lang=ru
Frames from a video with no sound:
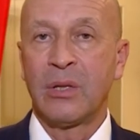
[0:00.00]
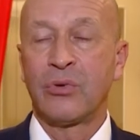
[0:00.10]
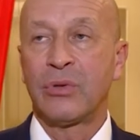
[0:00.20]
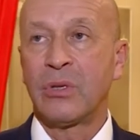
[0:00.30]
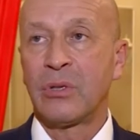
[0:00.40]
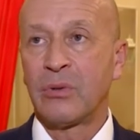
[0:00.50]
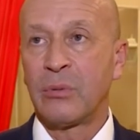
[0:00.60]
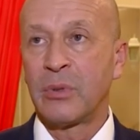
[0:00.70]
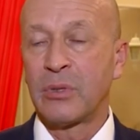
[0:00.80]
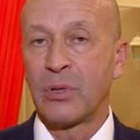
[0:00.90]
Но вот эти два
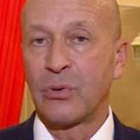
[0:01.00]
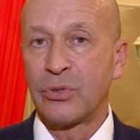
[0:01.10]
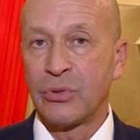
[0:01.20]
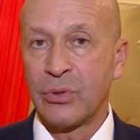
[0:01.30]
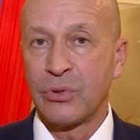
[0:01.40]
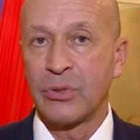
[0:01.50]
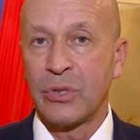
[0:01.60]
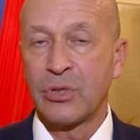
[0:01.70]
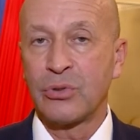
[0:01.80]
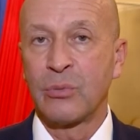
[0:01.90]
момента ключевые. Очень
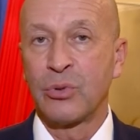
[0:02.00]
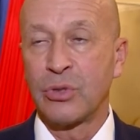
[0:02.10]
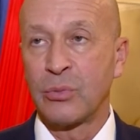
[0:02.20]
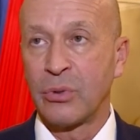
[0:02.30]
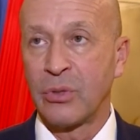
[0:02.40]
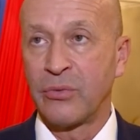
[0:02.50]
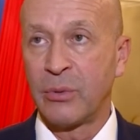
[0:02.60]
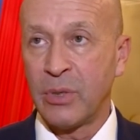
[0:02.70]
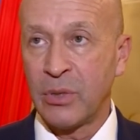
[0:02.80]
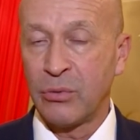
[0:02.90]
рад, что им очень много
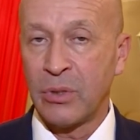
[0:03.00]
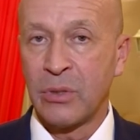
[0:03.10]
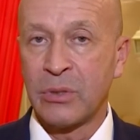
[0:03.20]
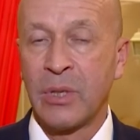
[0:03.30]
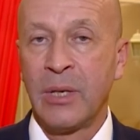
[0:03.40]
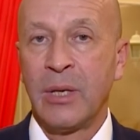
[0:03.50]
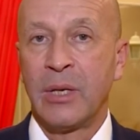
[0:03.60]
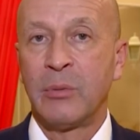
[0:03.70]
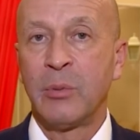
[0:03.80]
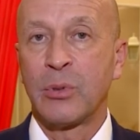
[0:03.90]
внимания уделилось,
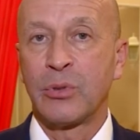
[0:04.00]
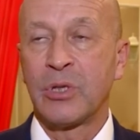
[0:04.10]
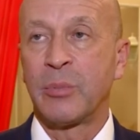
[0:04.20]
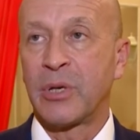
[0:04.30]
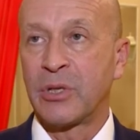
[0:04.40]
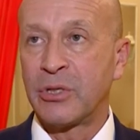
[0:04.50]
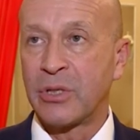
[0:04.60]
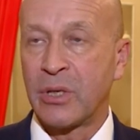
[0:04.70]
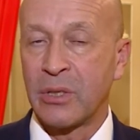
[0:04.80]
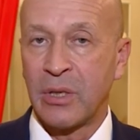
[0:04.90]
и мы получили
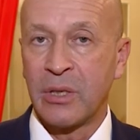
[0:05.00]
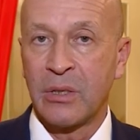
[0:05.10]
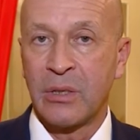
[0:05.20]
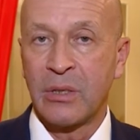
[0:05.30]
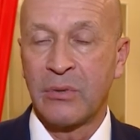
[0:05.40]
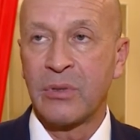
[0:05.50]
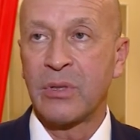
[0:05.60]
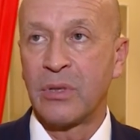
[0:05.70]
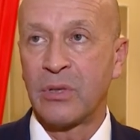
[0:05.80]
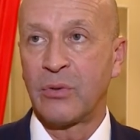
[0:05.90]
практически конкретные ответы на эти